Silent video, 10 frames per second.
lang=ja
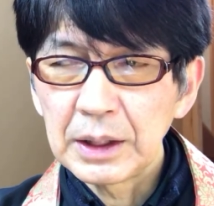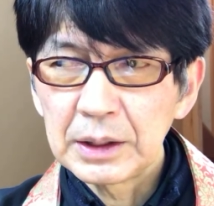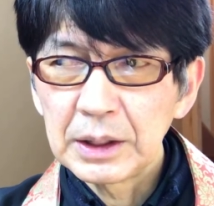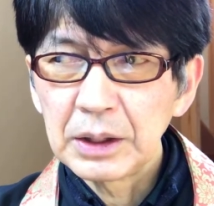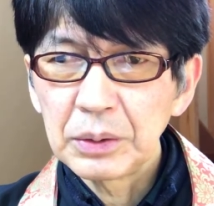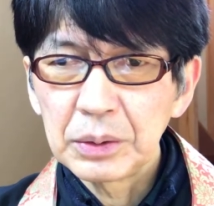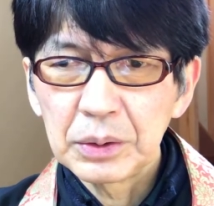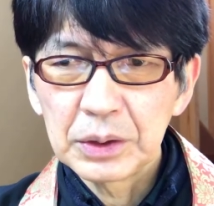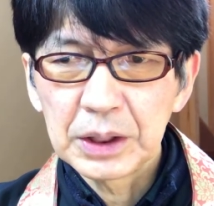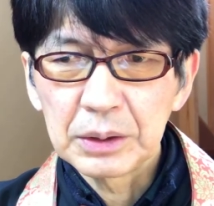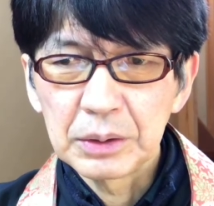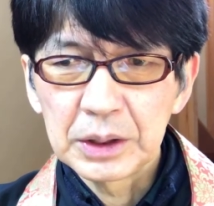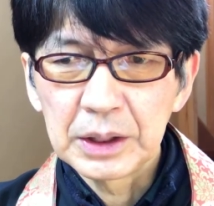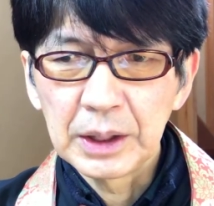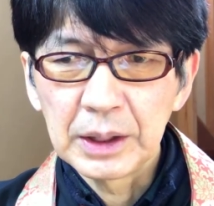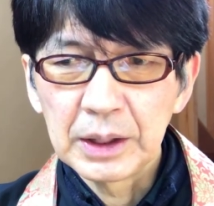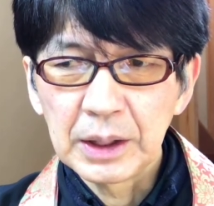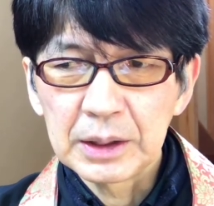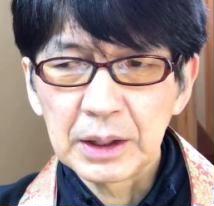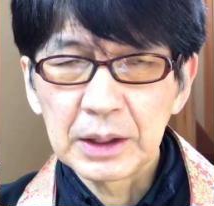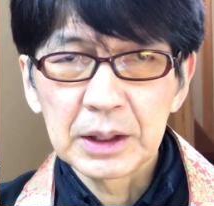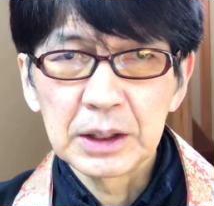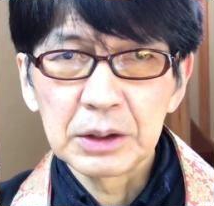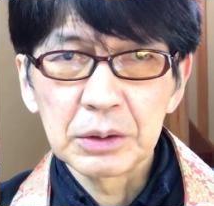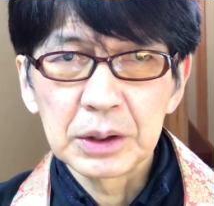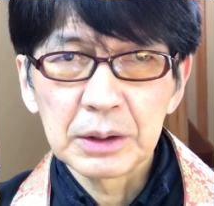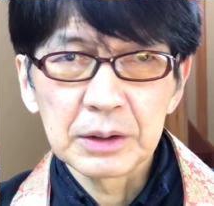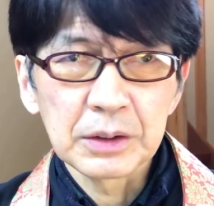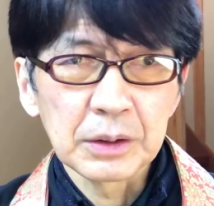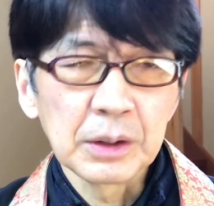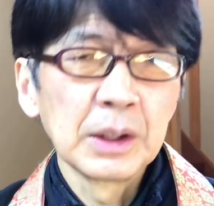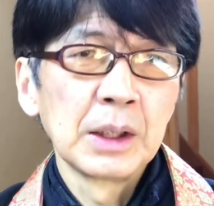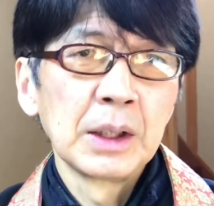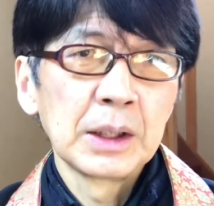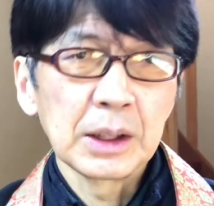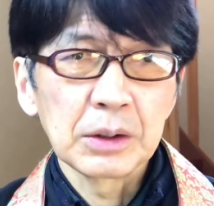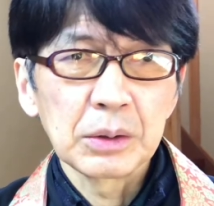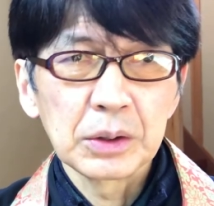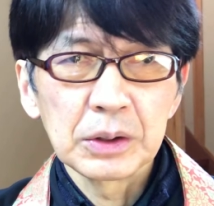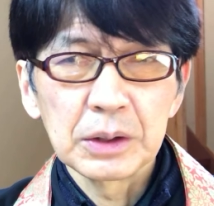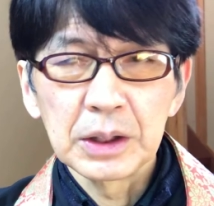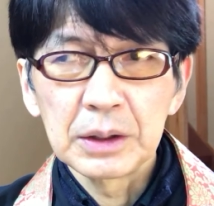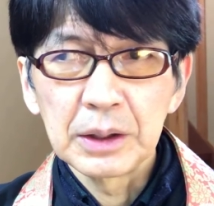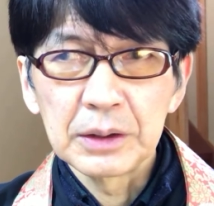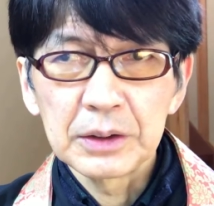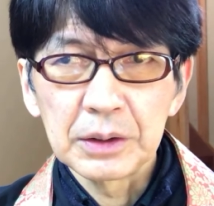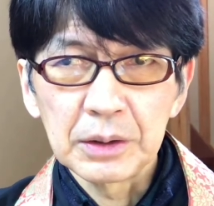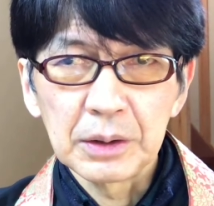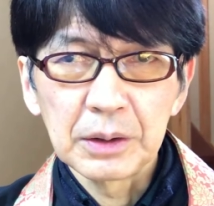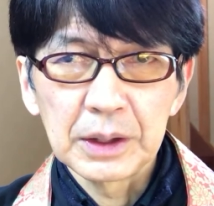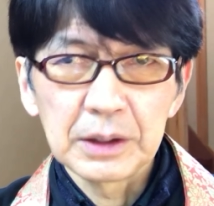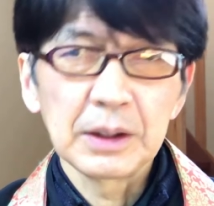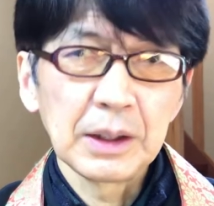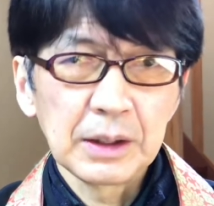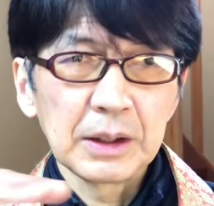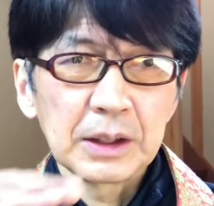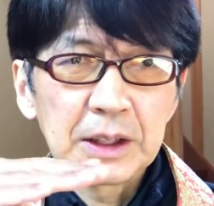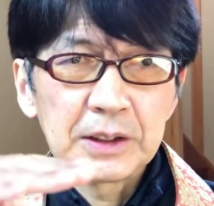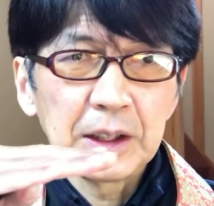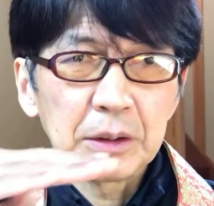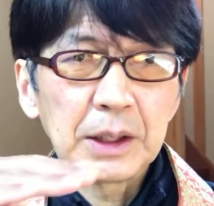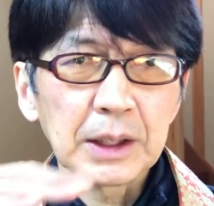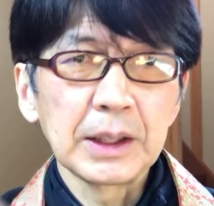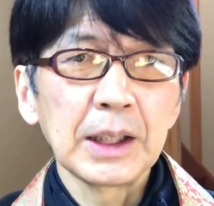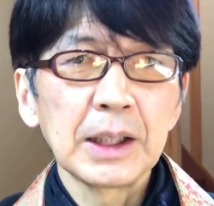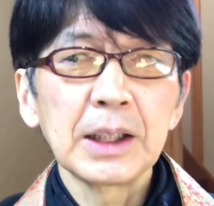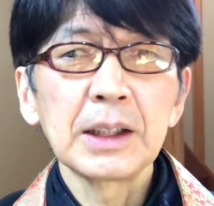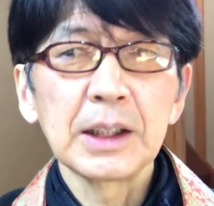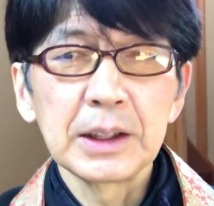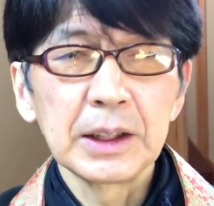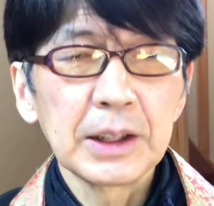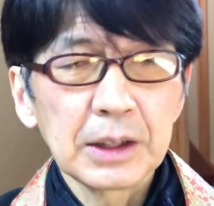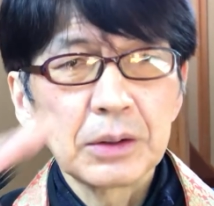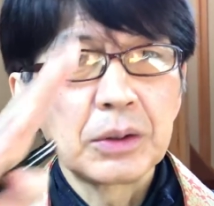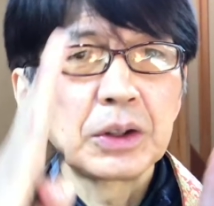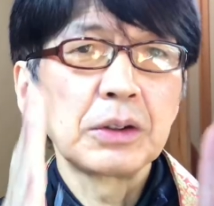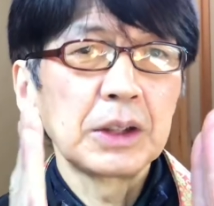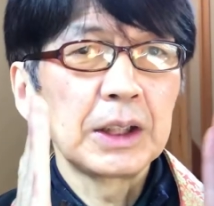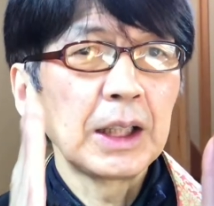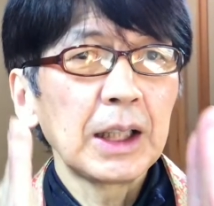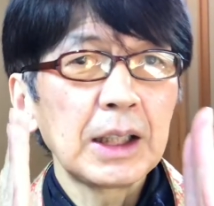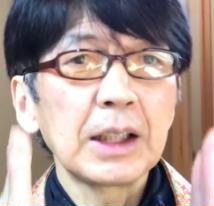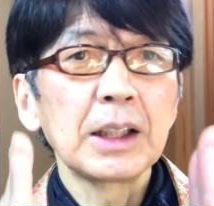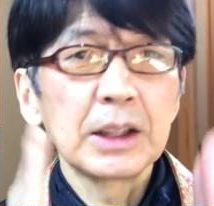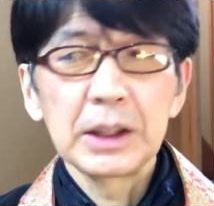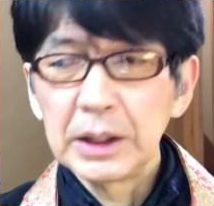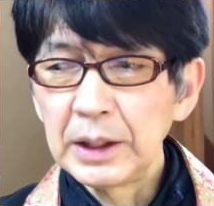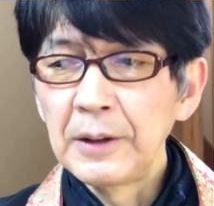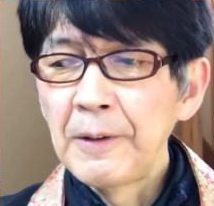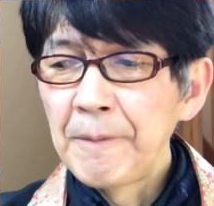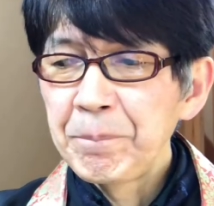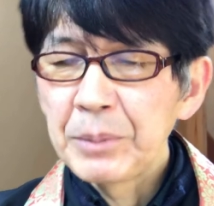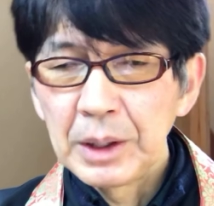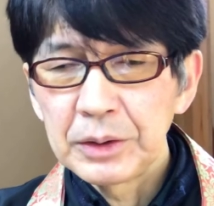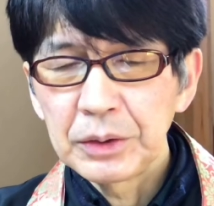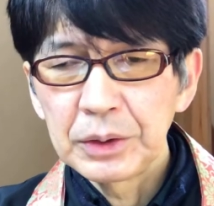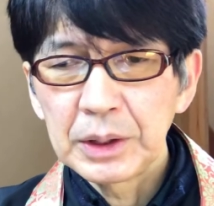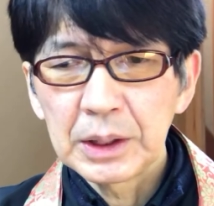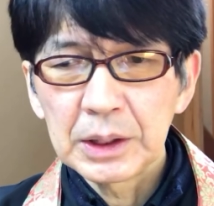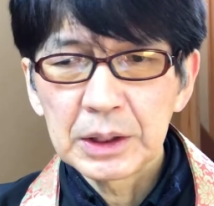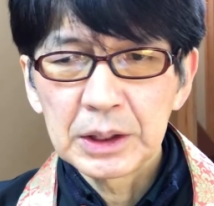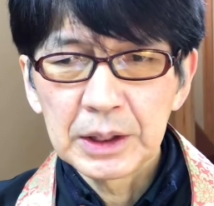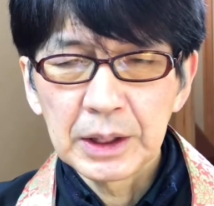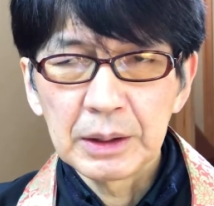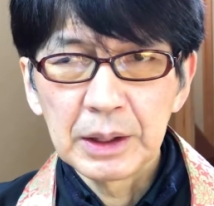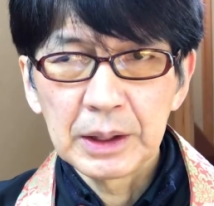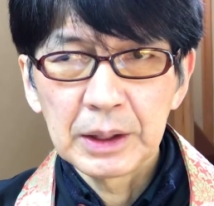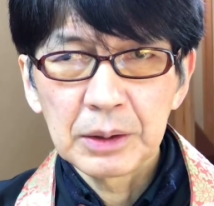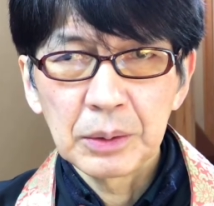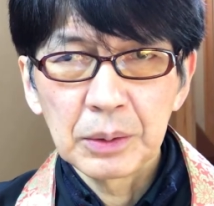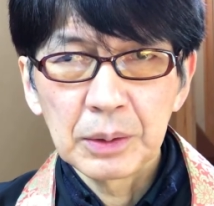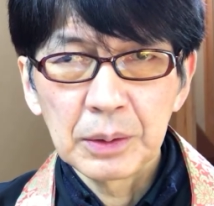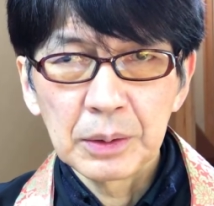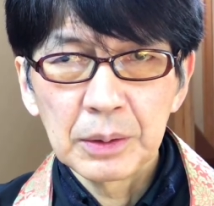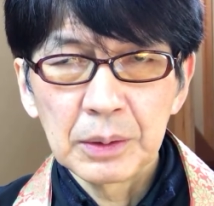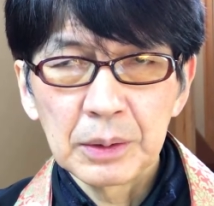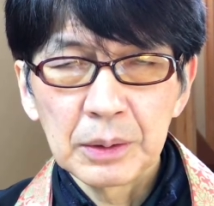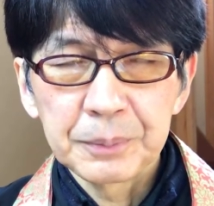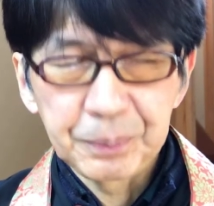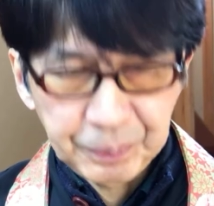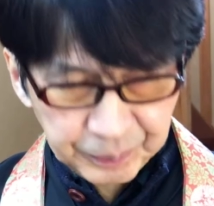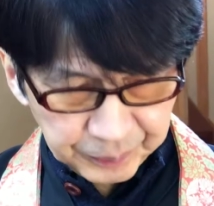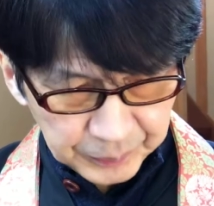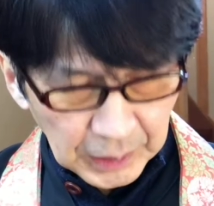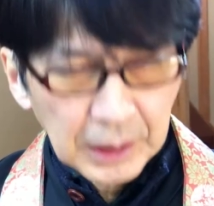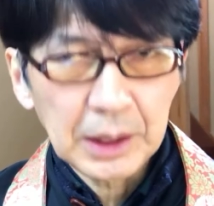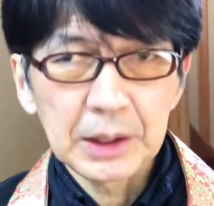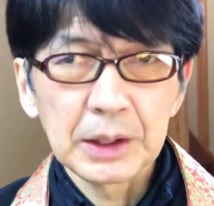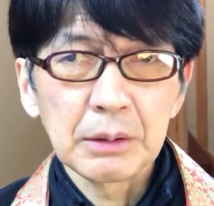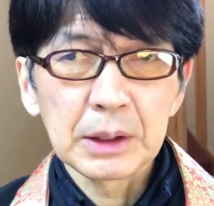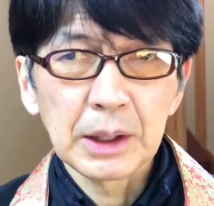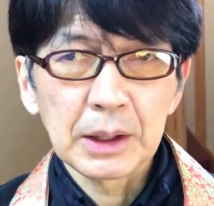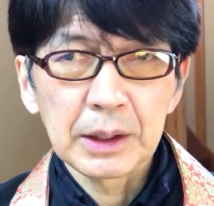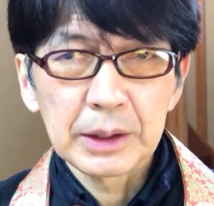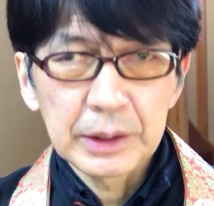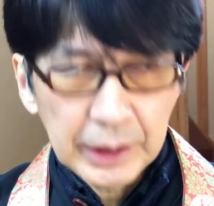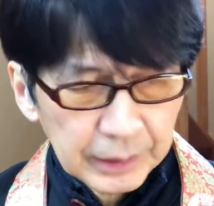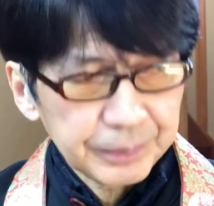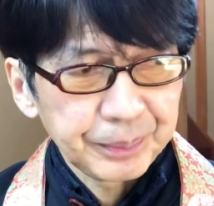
庭労働者として働きに行く人はその150人ってその、え規制の中に入らないんで150人に入らないんでそういう形で、えこうカナダに渡られて。